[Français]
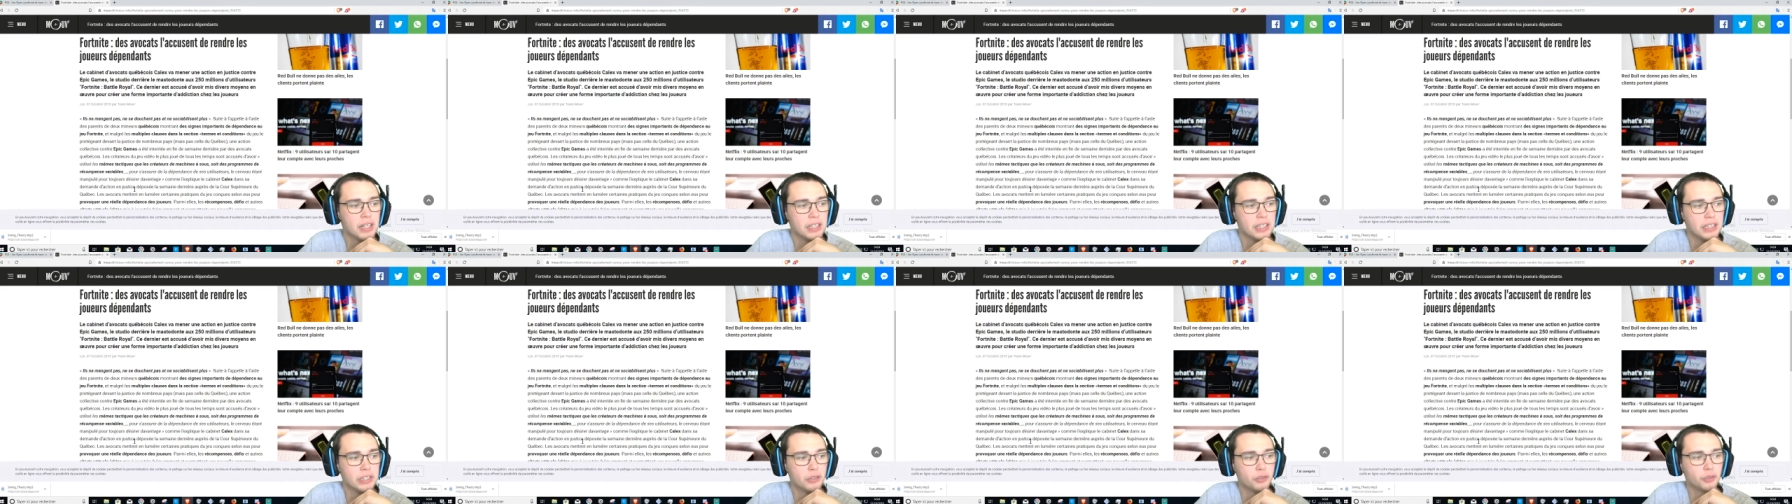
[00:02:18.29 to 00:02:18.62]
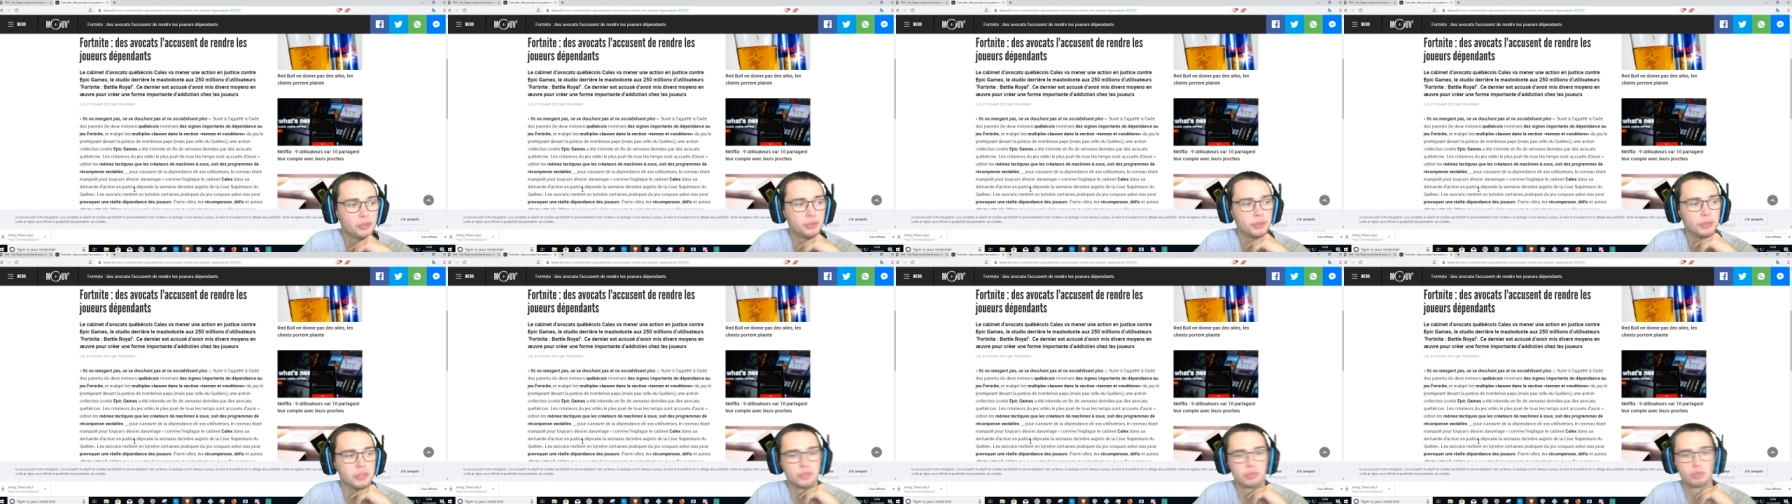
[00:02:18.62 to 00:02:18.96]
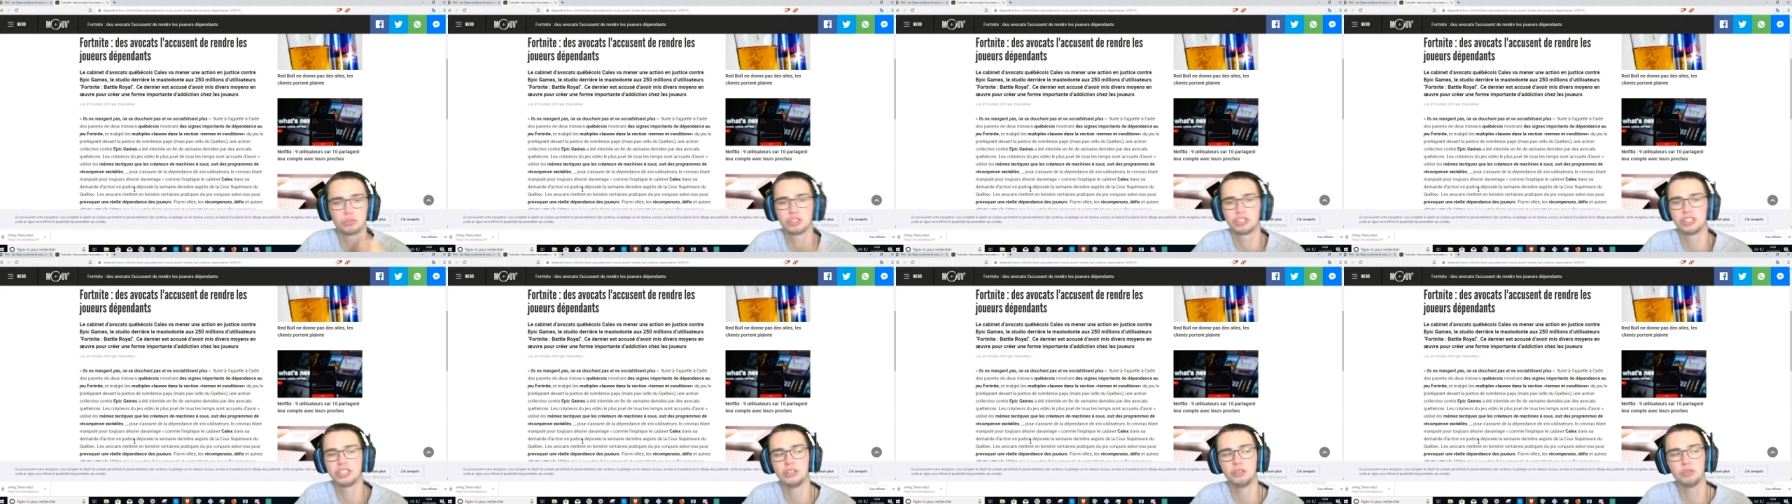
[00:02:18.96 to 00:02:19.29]
Les tout ce
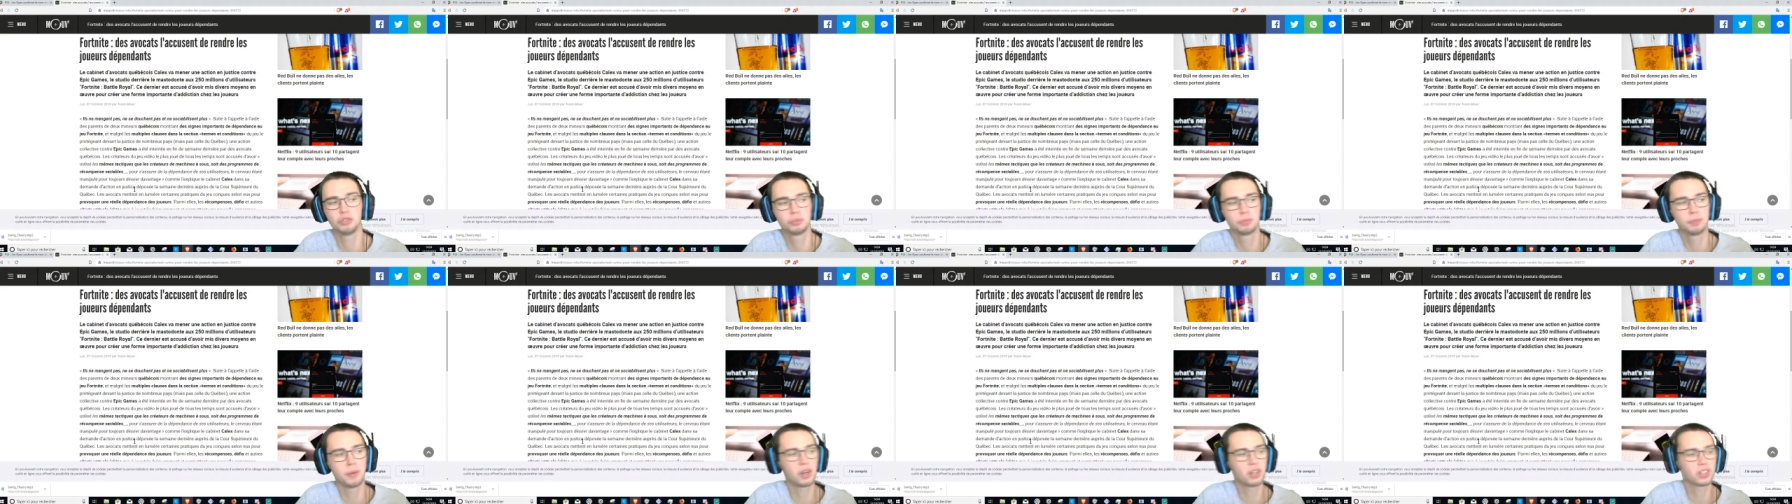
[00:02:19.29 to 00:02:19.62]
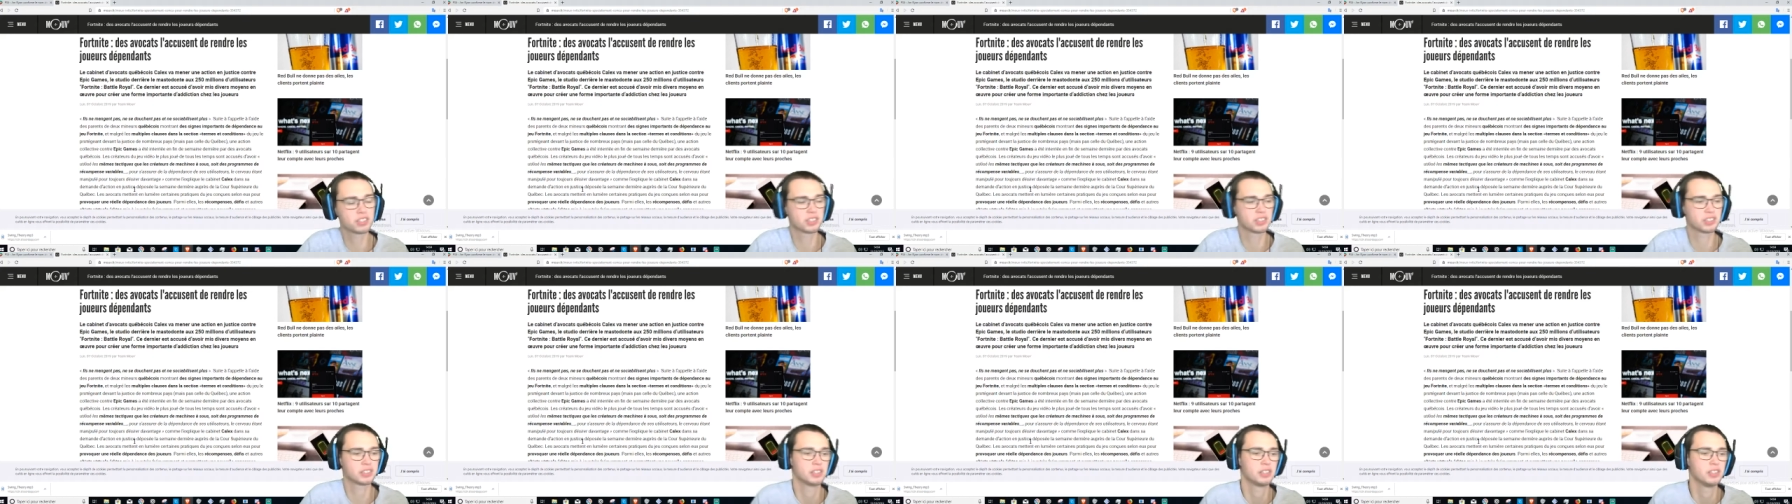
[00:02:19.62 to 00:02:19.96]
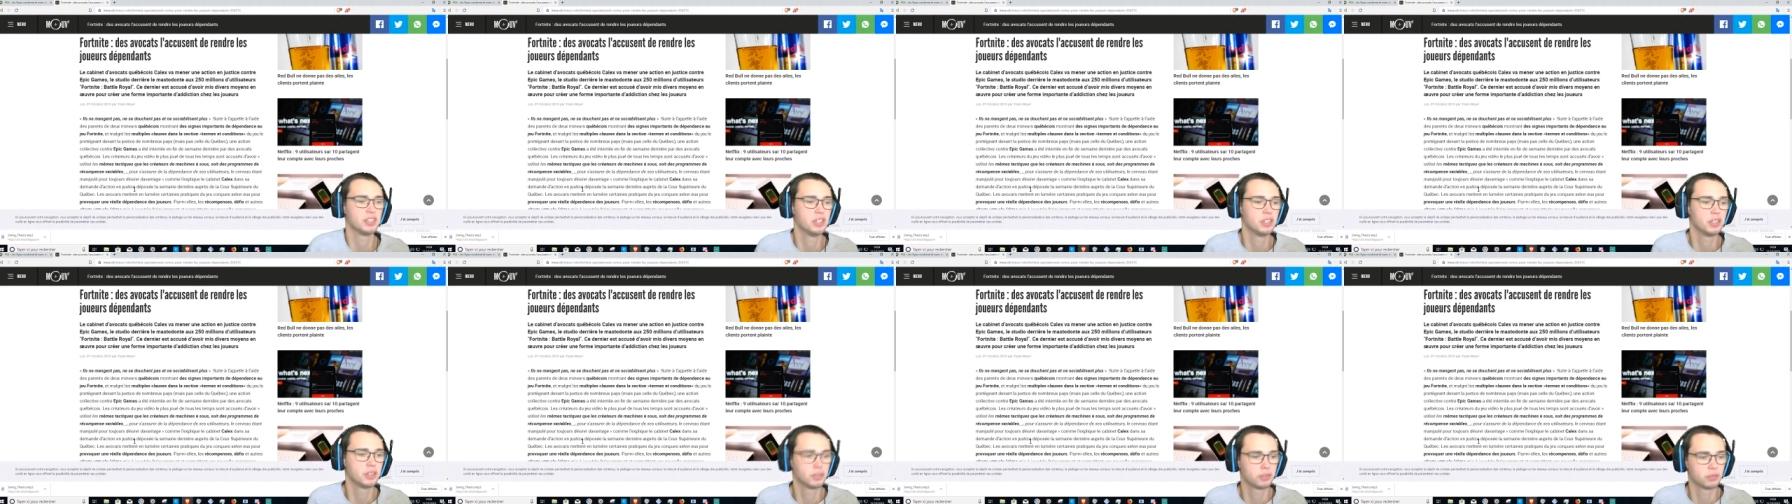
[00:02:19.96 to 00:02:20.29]
qui est mais
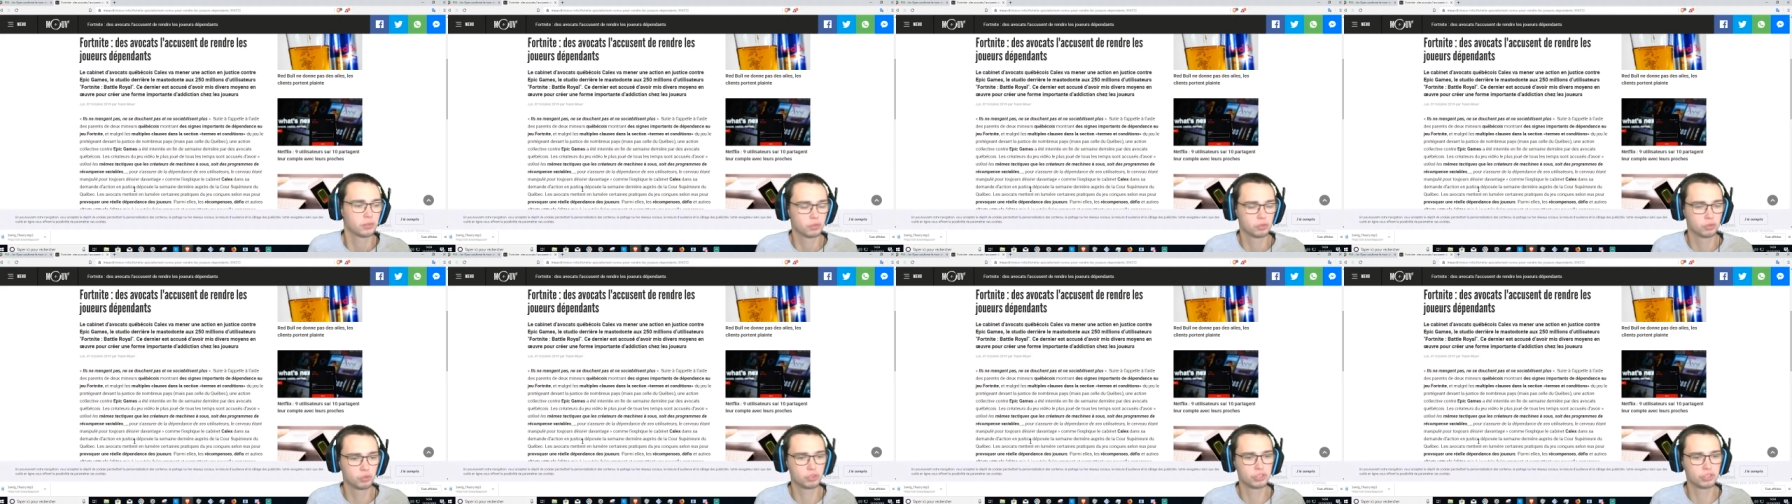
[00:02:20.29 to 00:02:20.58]
justement,